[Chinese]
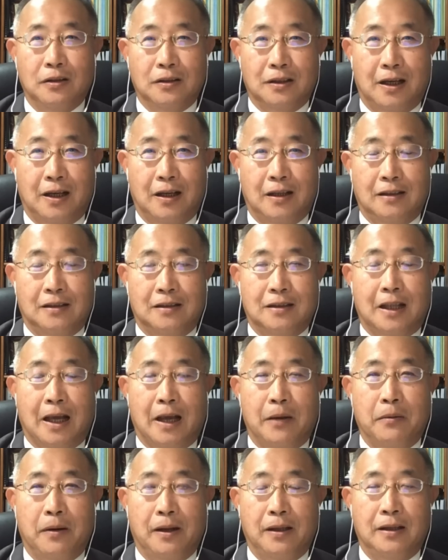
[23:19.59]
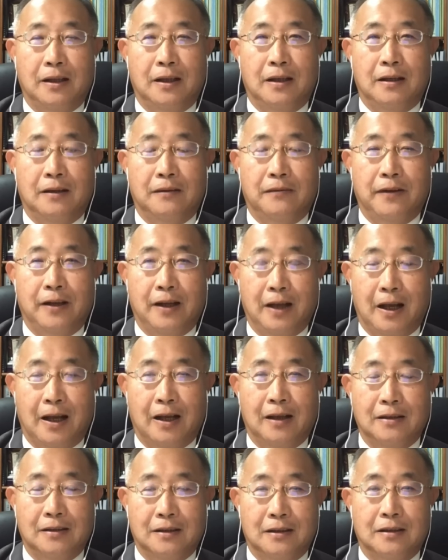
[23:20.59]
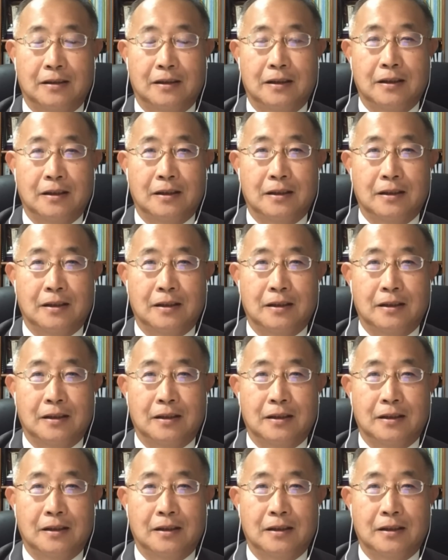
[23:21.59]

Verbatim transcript: 在台湾的飞航的